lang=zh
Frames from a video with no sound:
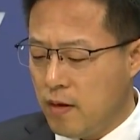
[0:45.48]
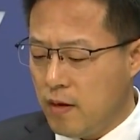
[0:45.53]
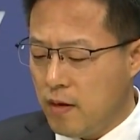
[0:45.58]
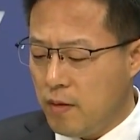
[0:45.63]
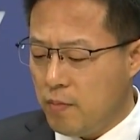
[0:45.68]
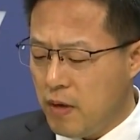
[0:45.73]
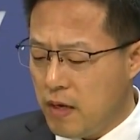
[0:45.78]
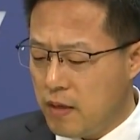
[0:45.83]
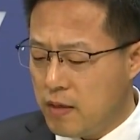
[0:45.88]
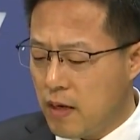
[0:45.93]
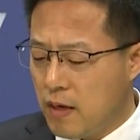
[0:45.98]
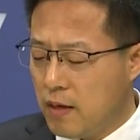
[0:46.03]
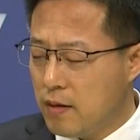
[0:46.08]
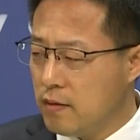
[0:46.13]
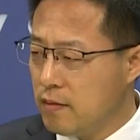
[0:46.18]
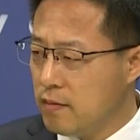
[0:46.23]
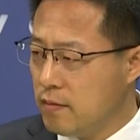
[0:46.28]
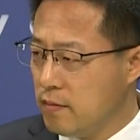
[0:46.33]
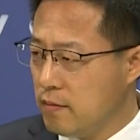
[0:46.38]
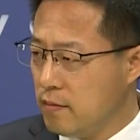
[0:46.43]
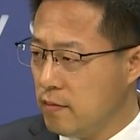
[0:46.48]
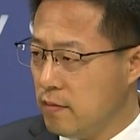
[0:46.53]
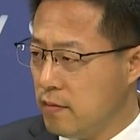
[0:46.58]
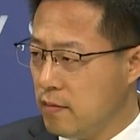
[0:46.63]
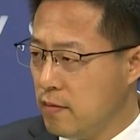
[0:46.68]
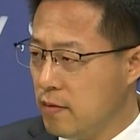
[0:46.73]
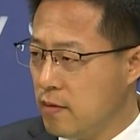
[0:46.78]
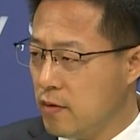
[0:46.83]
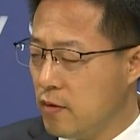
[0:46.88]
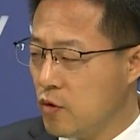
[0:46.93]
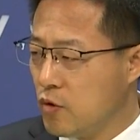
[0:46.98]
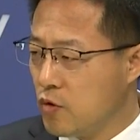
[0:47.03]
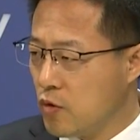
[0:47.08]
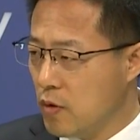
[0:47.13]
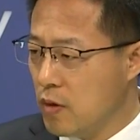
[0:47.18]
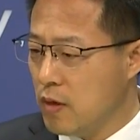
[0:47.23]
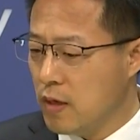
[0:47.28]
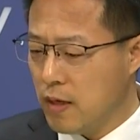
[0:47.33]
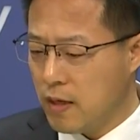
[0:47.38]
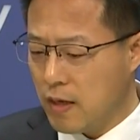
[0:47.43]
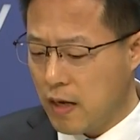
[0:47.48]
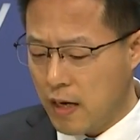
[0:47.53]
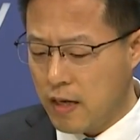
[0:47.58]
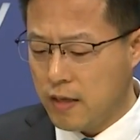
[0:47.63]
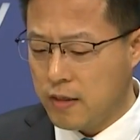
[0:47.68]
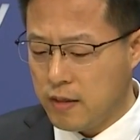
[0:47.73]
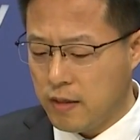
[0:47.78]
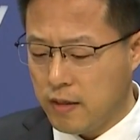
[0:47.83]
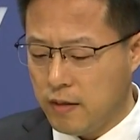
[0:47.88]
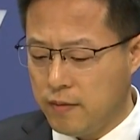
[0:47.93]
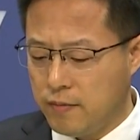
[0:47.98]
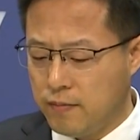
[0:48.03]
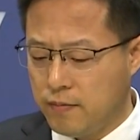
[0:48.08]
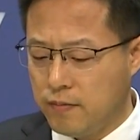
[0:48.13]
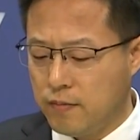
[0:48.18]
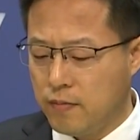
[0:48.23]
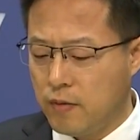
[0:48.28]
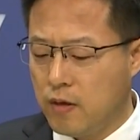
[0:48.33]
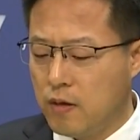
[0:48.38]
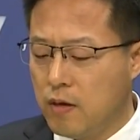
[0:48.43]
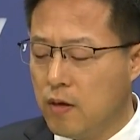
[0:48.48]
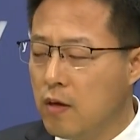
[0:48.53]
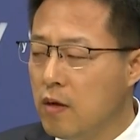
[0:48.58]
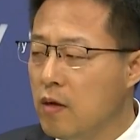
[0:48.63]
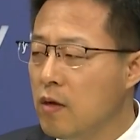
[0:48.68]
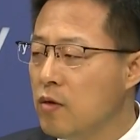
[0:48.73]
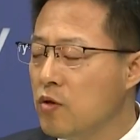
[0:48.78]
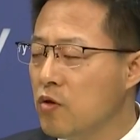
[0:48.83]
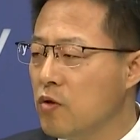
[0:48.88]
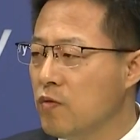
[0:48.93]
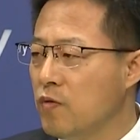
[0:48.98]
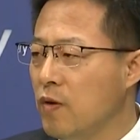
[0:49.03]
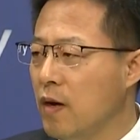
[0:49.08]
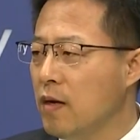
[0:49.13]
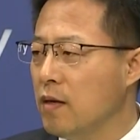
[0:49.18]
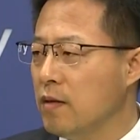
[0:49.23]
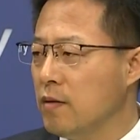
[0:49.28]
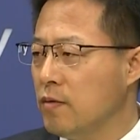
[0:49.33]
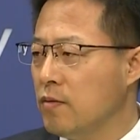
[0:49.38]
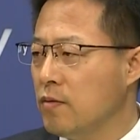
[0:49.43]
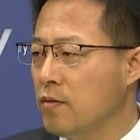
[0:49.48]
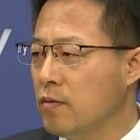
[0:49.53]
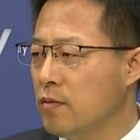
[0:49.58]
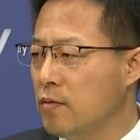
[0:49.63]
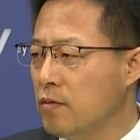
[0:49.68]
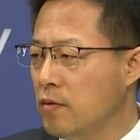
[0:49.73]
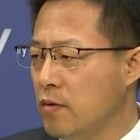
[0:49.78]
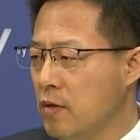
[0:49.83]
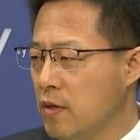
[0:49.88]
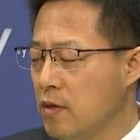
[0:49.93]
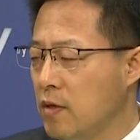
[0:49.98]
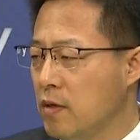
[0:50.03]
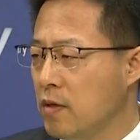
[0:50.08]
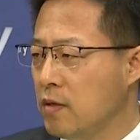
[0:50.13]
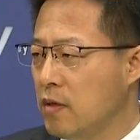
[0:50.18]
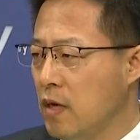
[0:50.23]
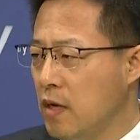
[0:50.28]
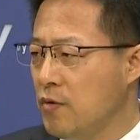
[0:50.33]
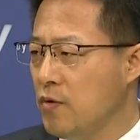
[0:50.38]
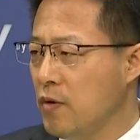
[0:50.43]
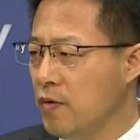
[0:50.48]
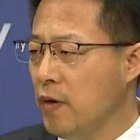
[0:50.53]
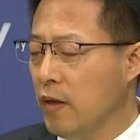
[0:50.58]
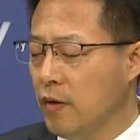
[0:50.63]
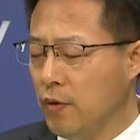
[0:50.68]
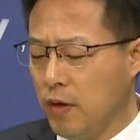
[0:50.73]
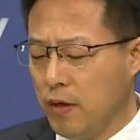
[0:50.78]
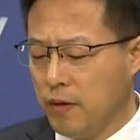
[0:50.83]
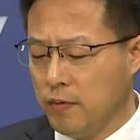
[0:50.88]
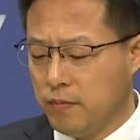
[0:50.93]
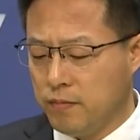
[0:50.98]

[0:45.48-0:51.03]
必将损人害己。中方对此坚决反对。